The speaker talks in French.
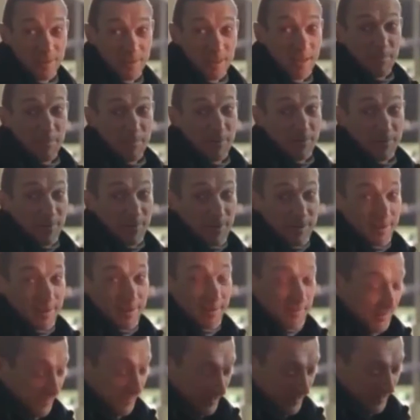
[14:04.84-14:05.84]
elle est pas froide.
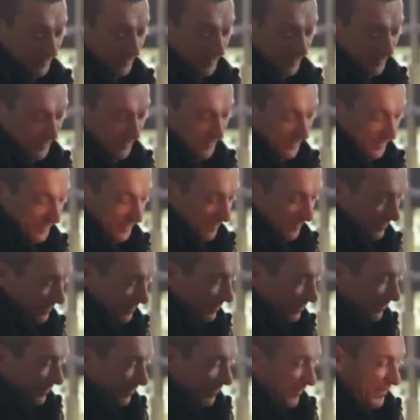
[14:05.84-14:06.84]
Ah ouais.
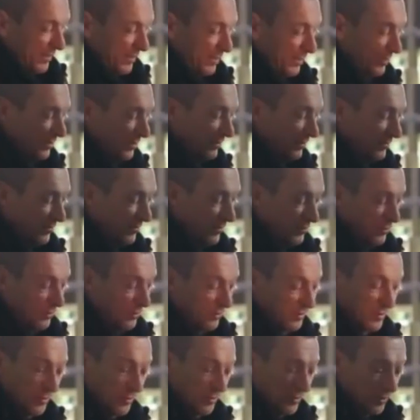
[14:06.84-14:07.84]
C'est quand il
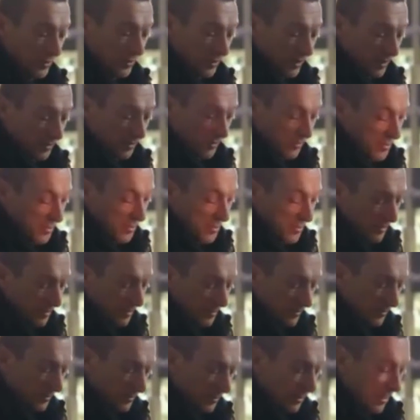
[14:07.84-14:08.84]
fait 0 degrés dehors.
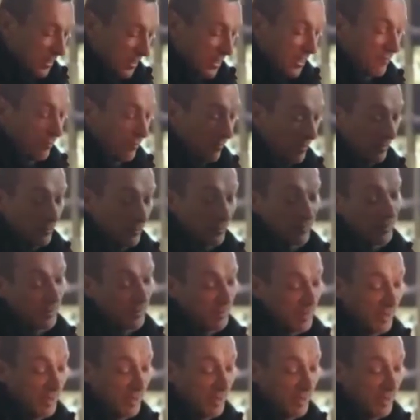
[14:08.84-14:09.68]
Hein. Là, ils vont bientôt fermer les